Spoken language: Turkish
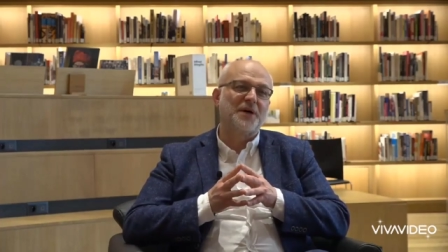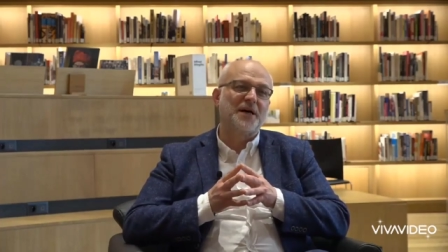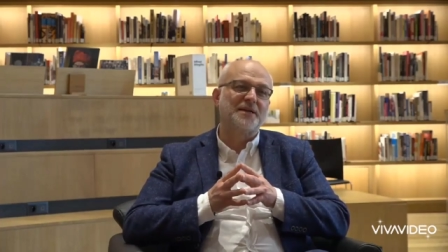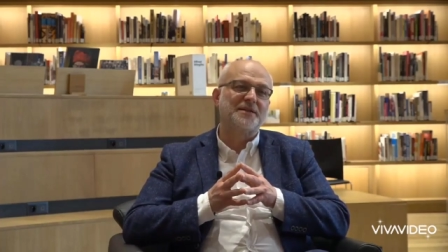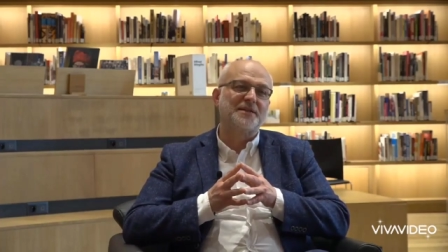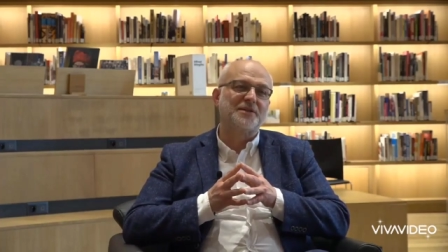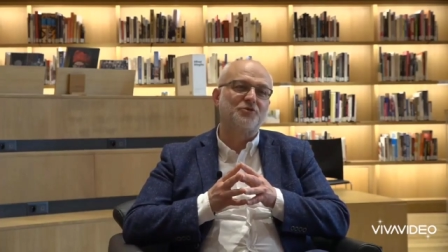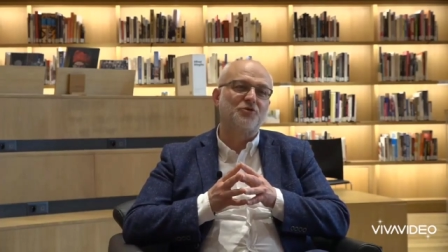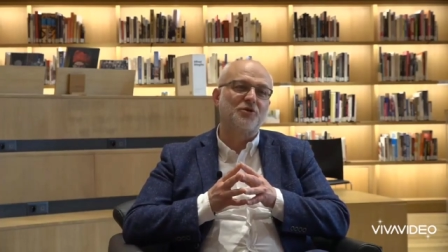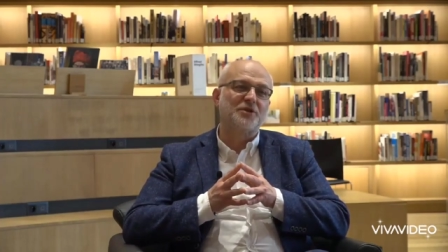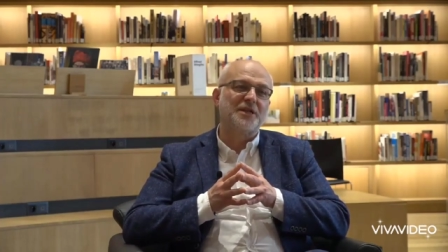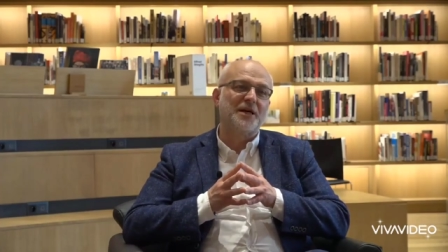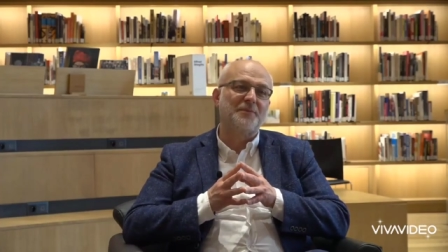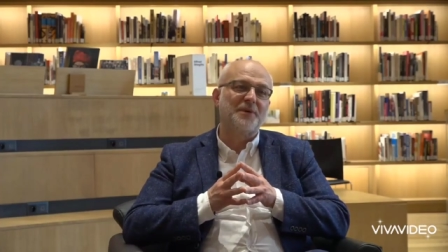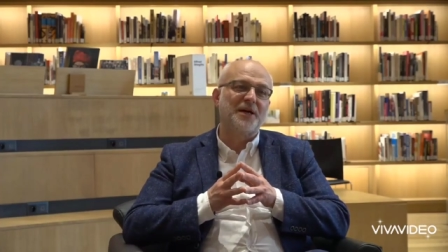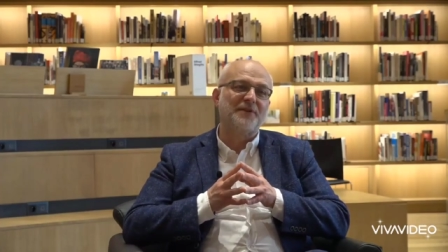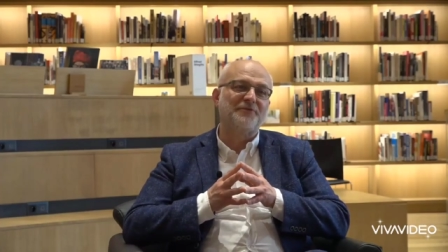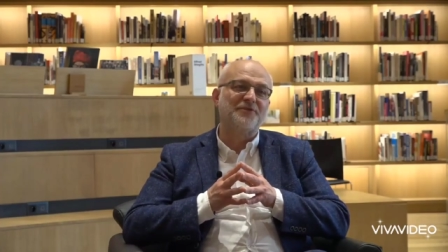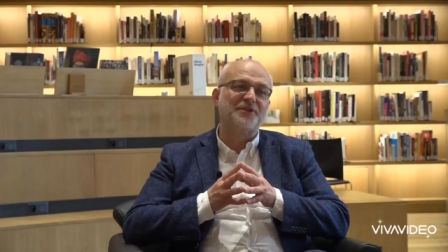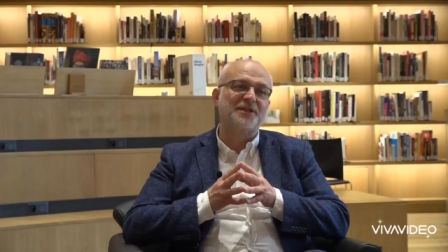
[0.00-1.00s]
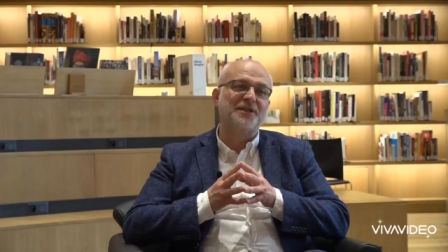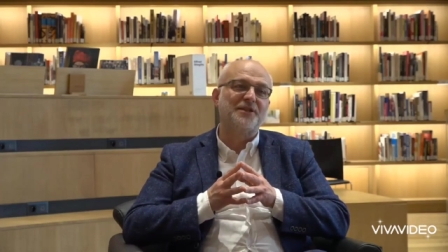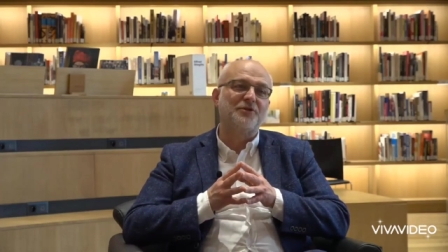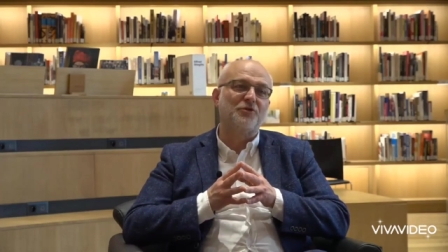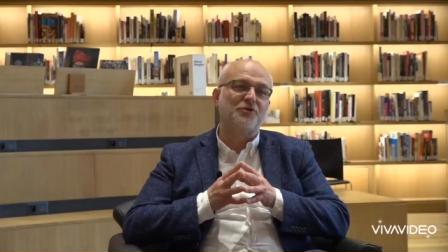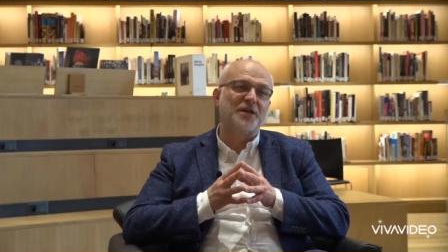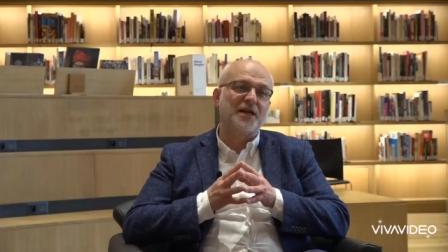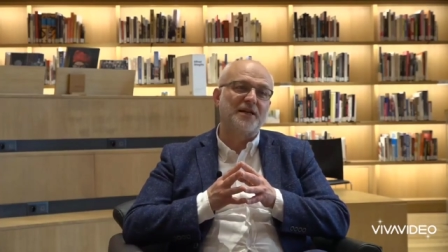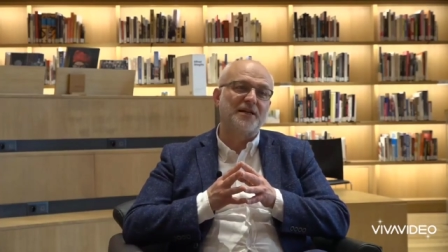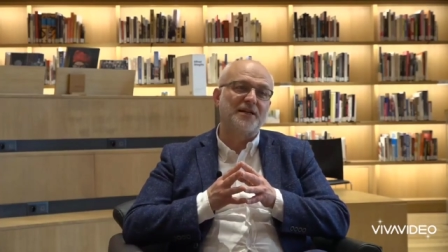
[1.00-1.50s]
bazı çok temel
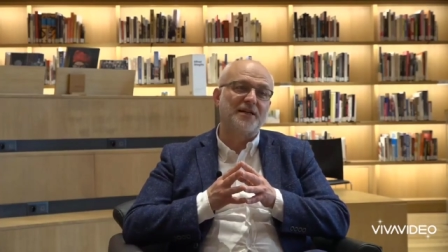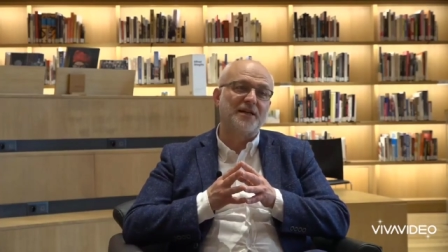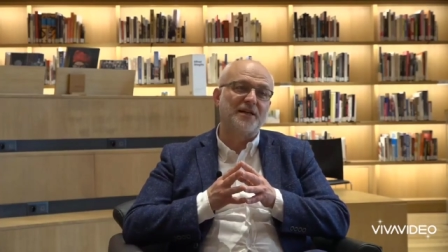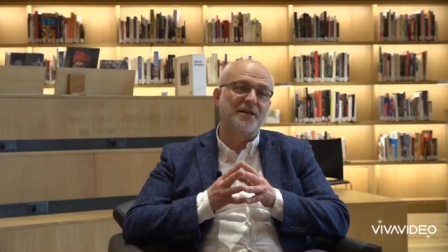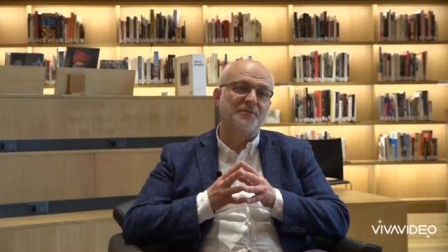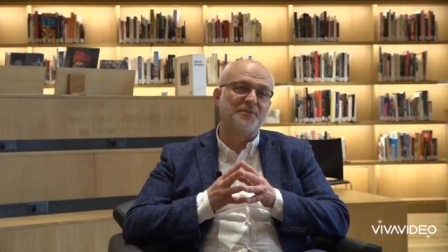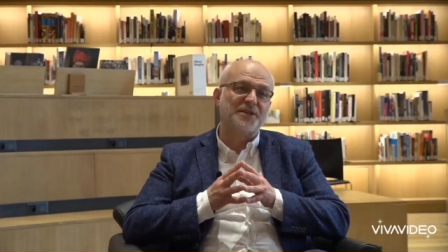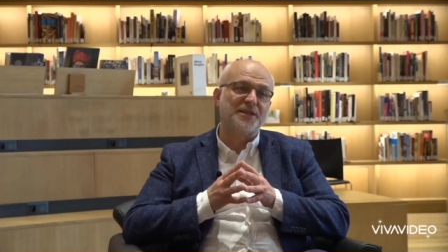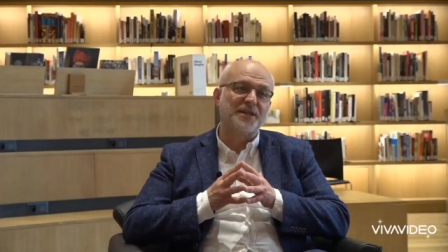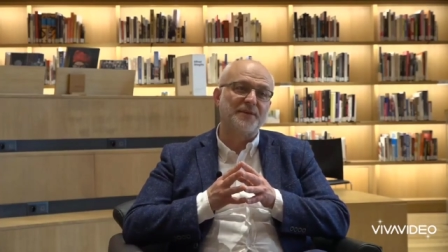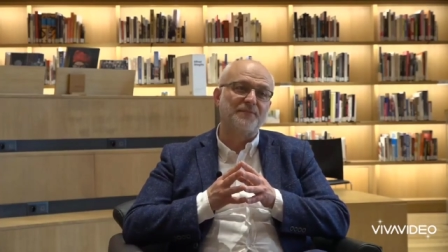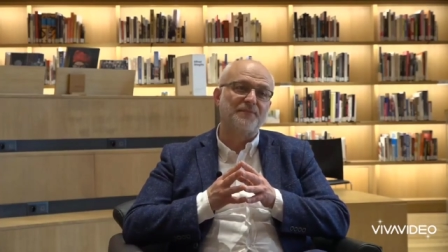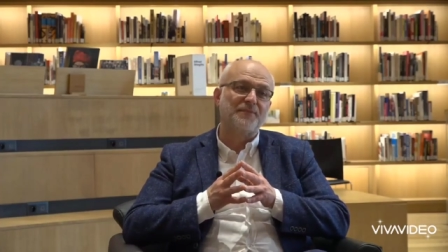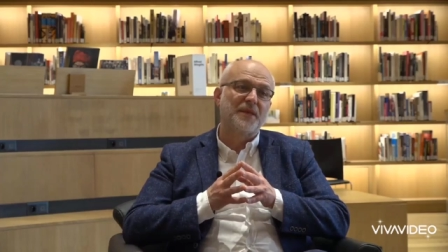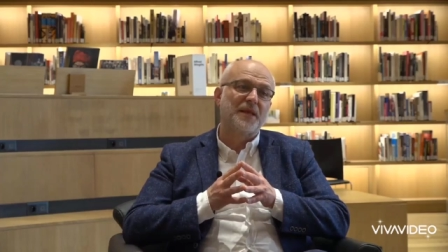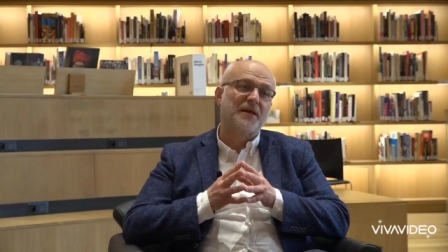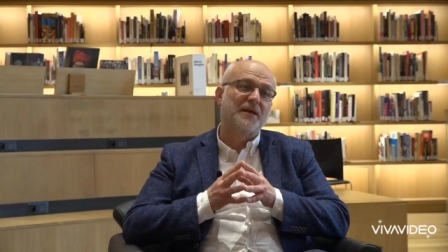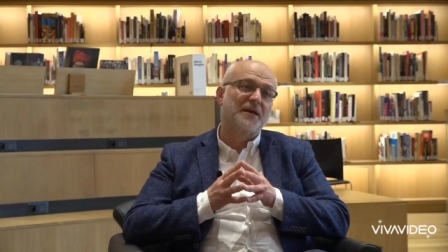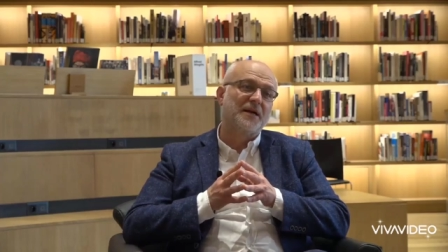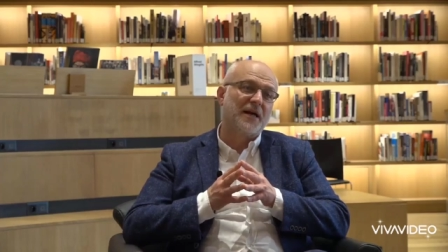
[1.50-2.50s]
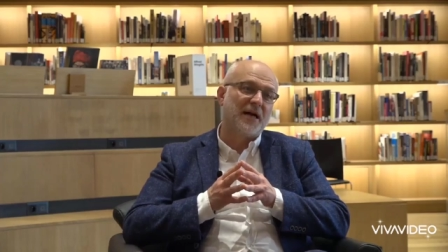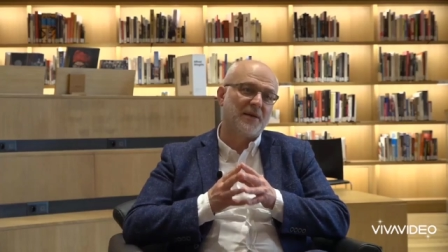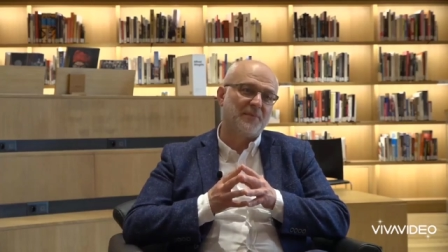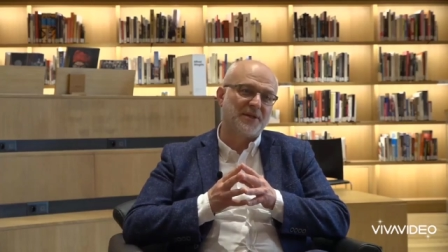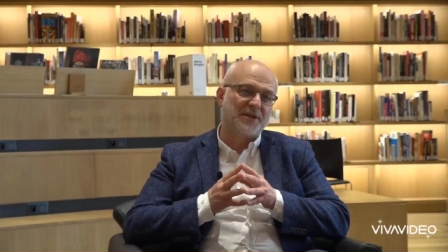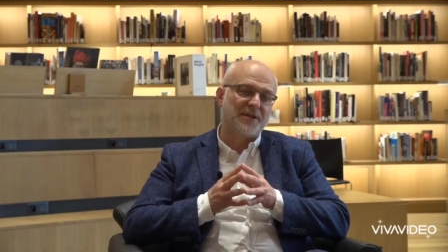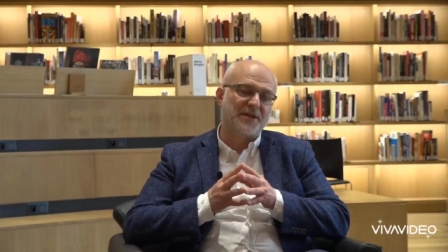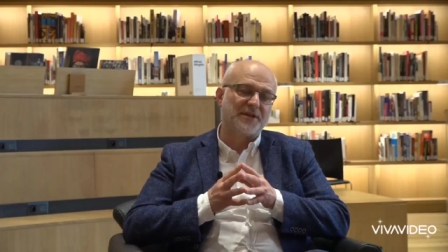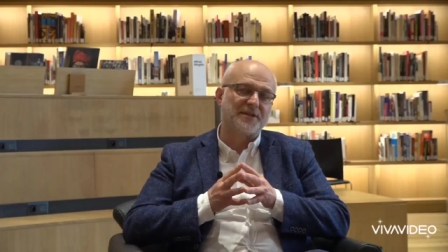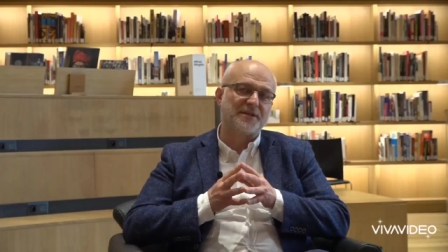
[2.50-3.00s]
fıtri özelliklerimizi
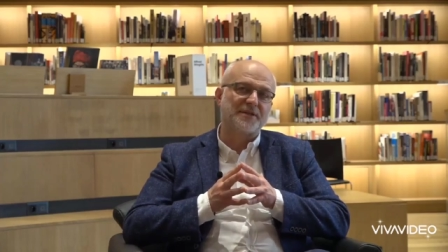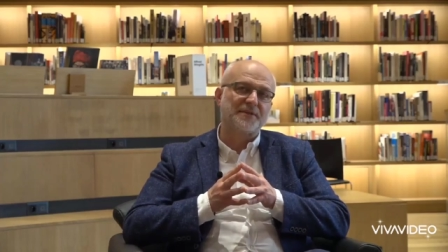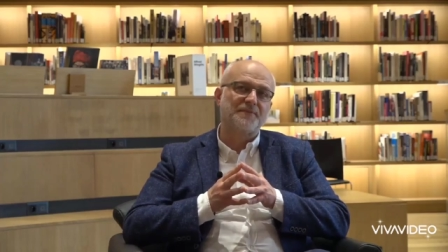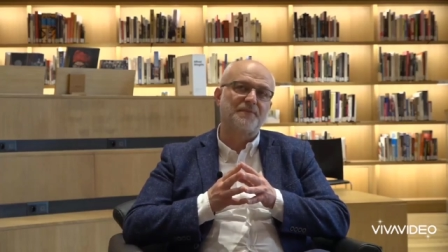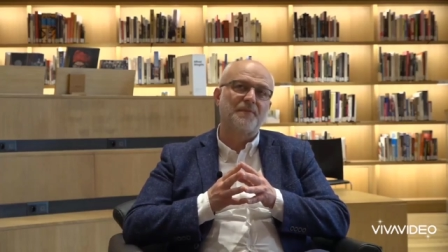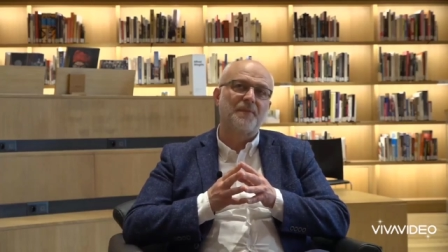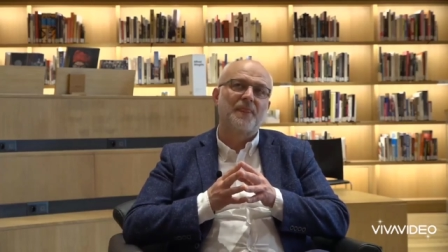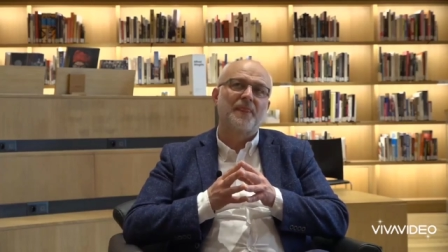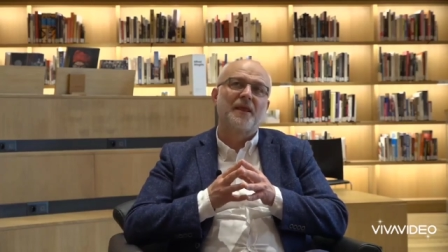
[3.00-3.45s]
kaybederiz.